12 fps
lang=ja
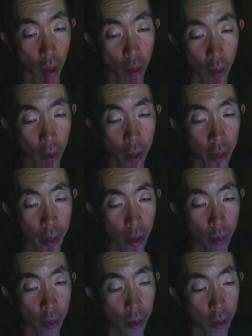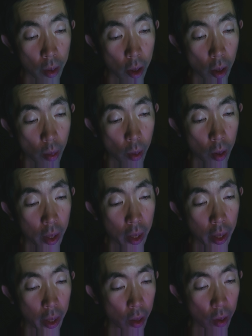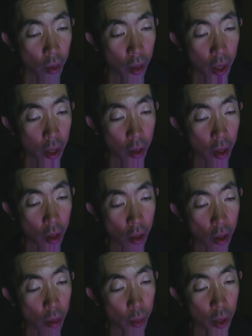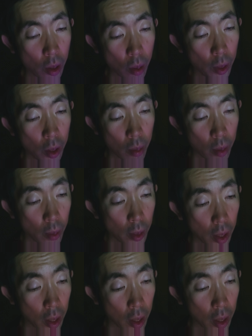悪いけども、とてもじゃないけど、私はこのお店の面倒は見れません。